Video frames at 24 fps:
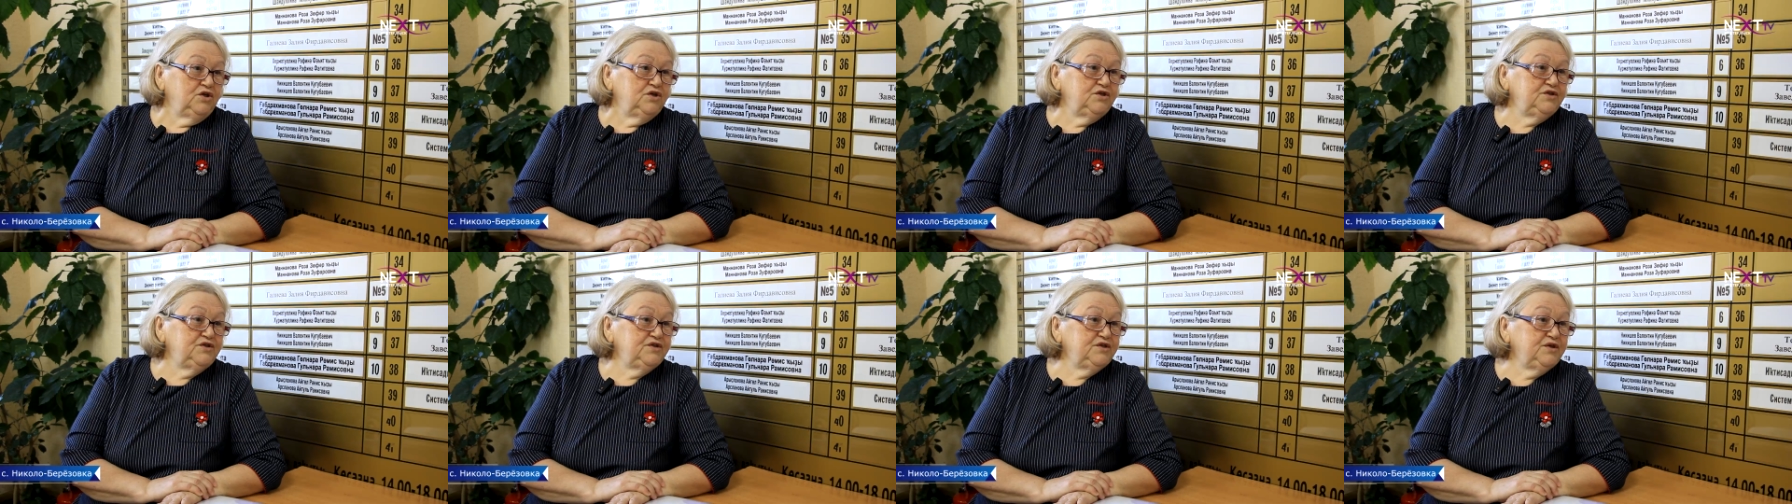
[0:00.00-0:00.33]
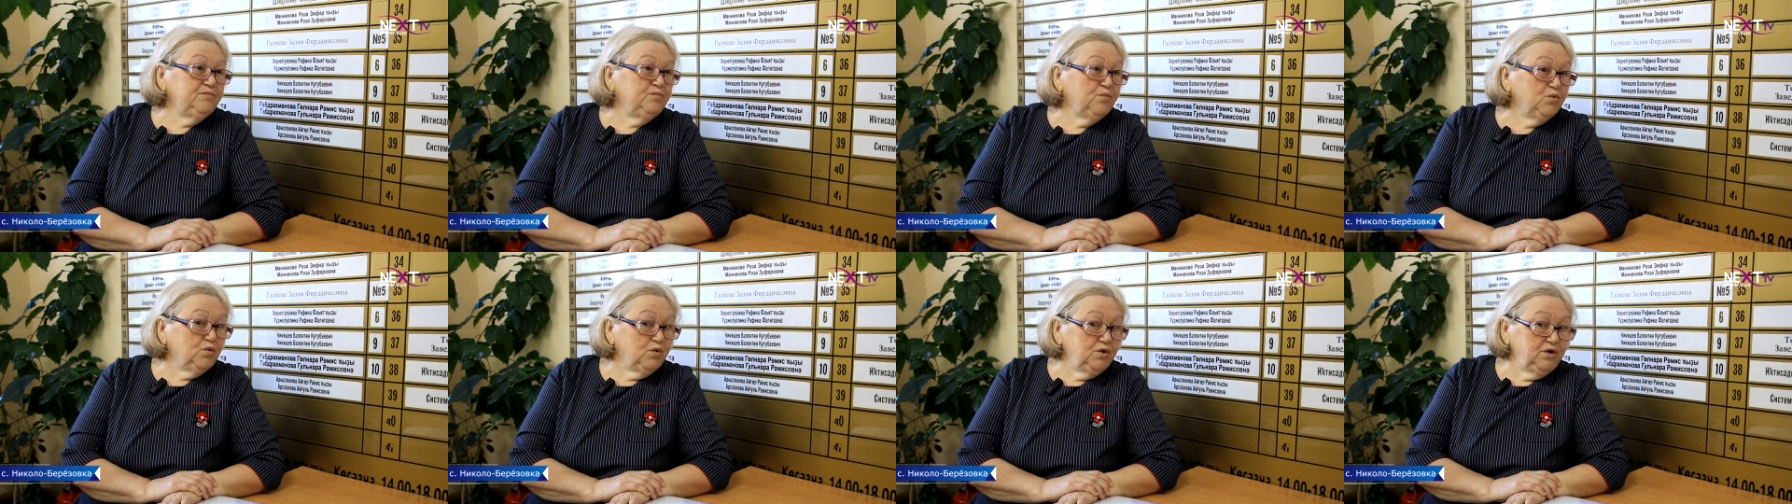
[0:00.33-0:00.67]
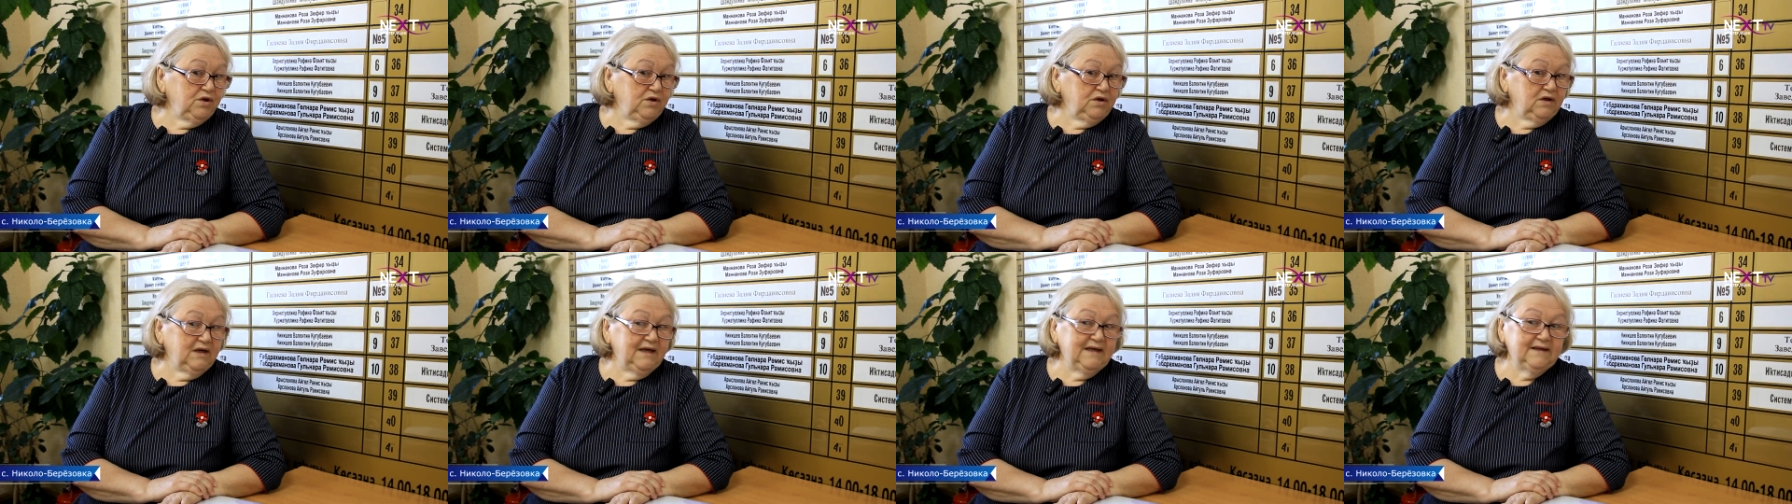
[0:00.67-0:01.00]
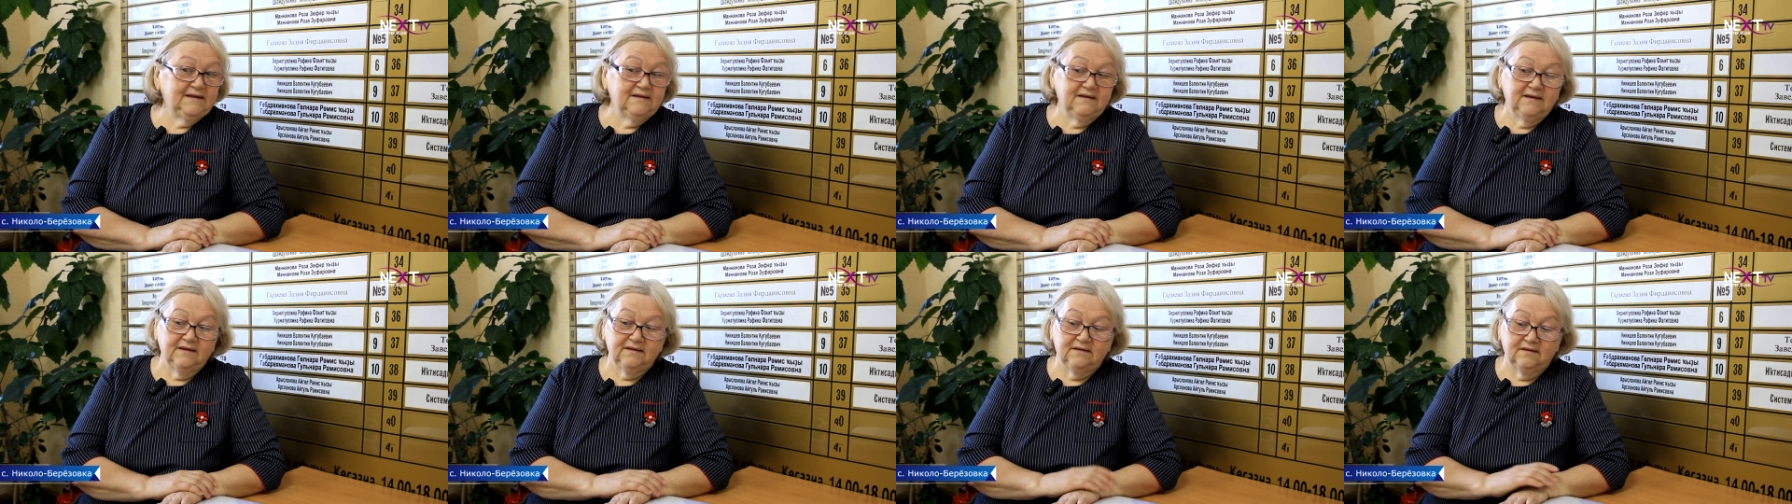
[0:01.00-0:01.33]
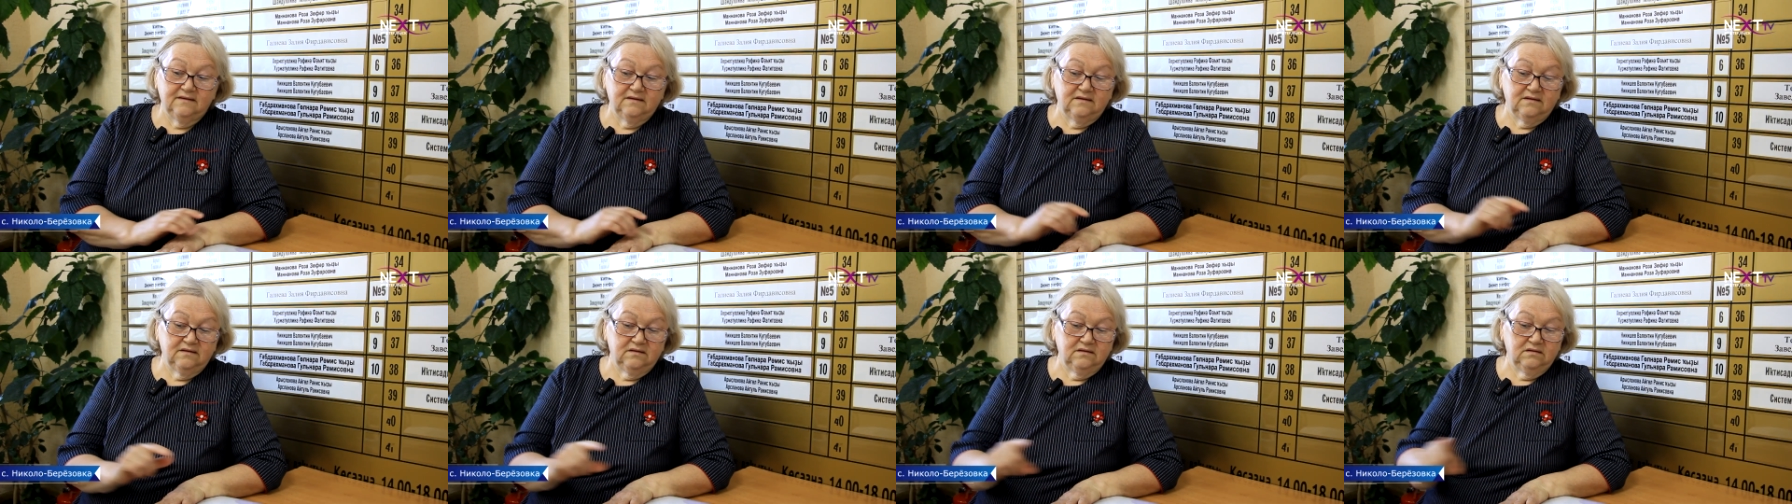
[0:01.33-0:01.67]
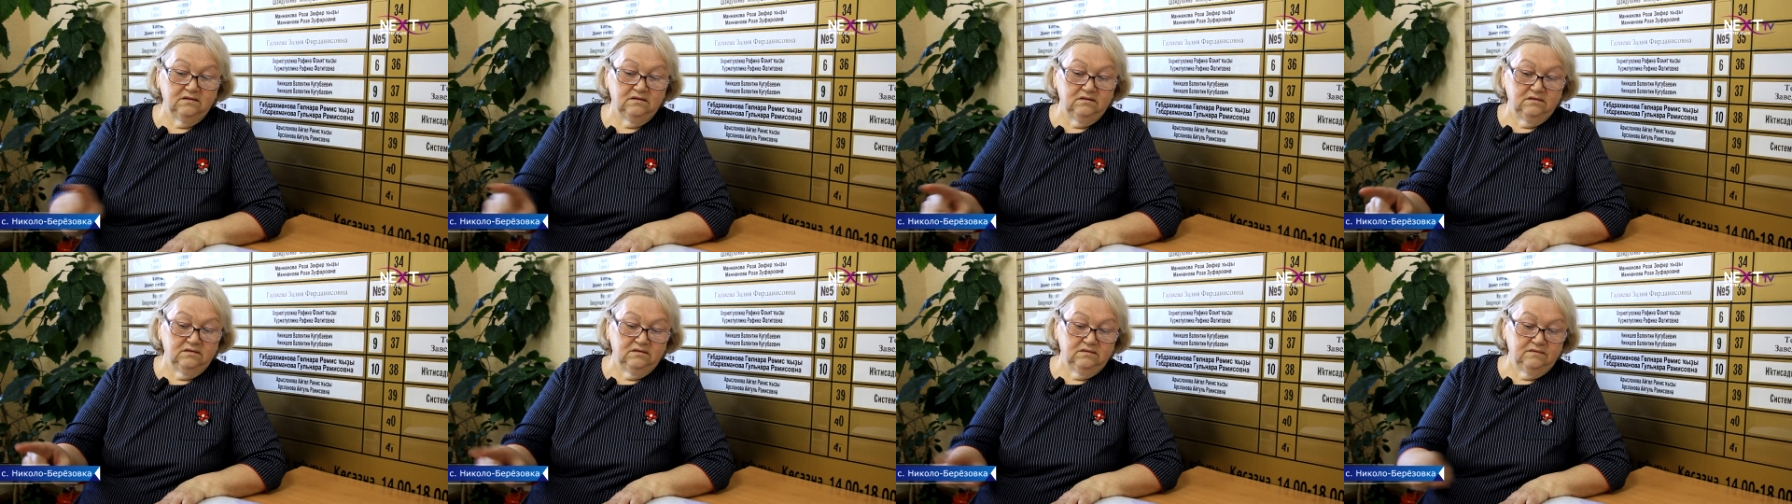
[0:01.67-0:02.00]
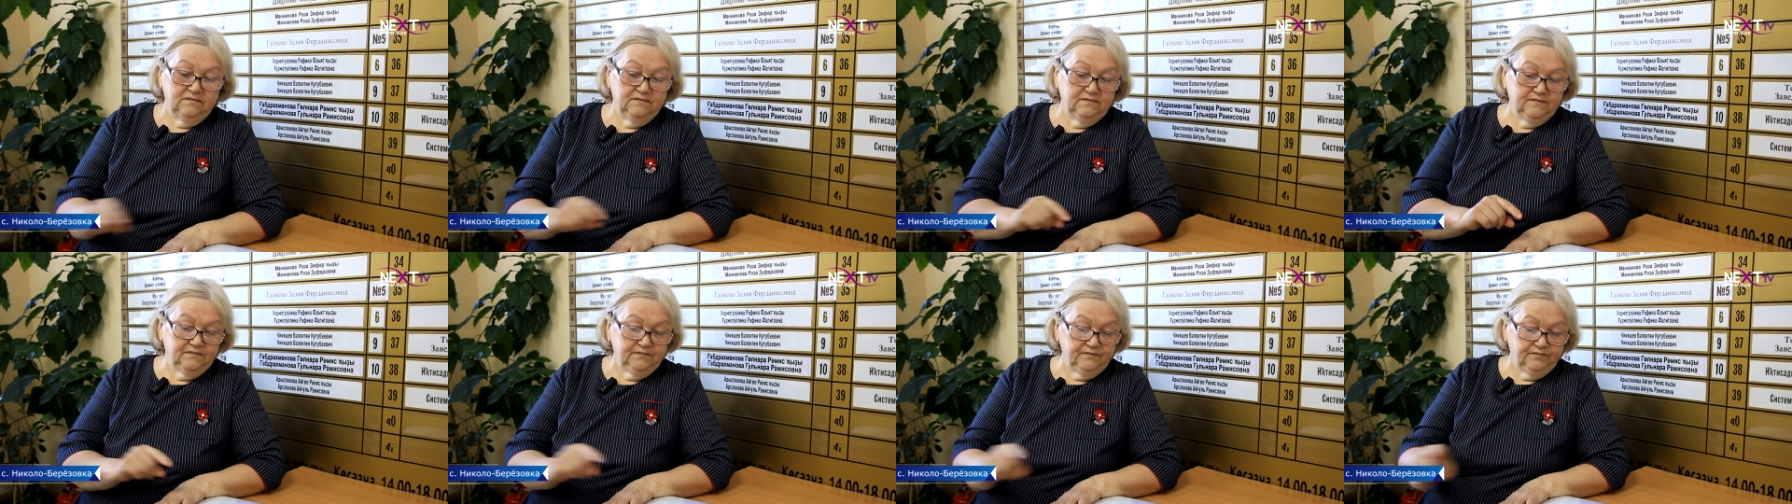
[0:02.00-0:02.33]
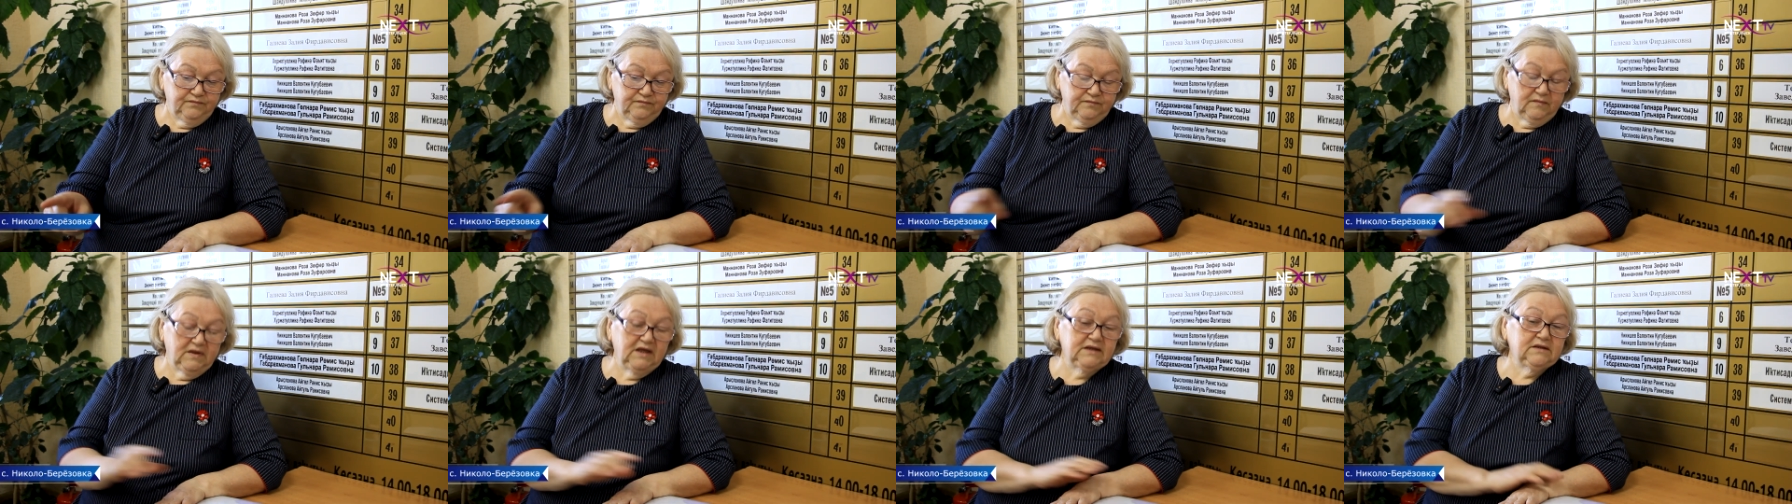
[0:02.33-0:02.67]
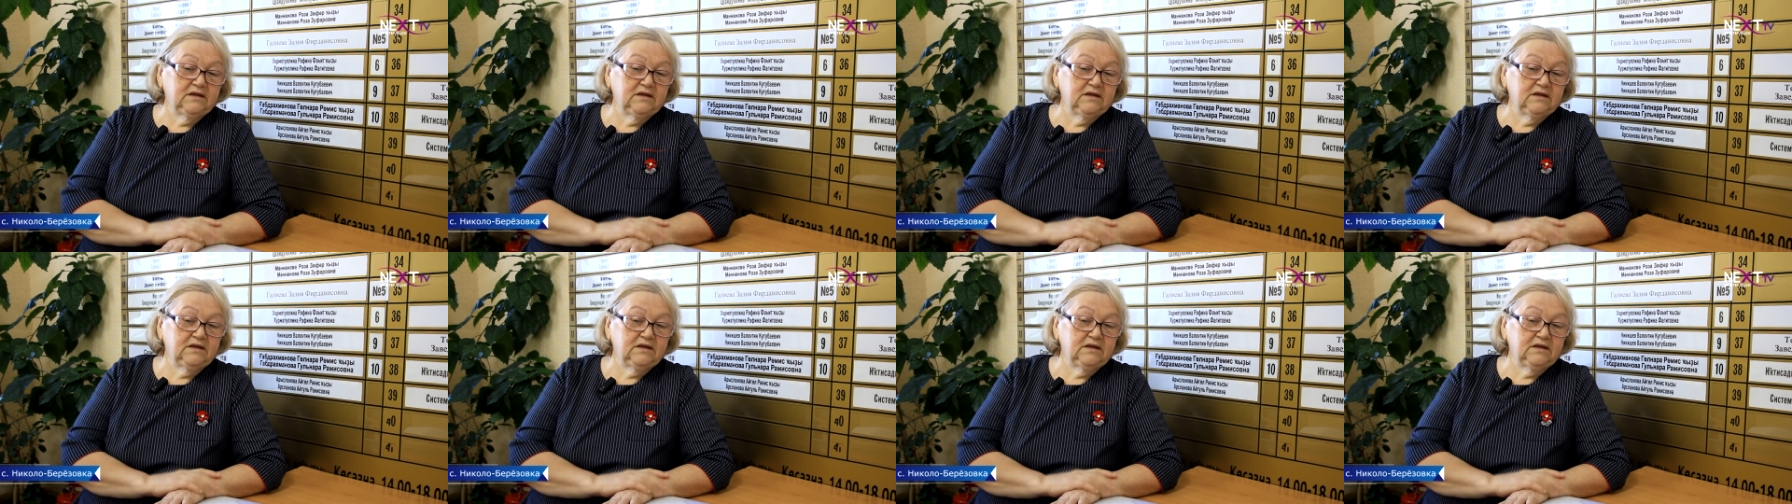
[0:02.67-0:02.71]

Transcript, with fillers: Зимой этот, э,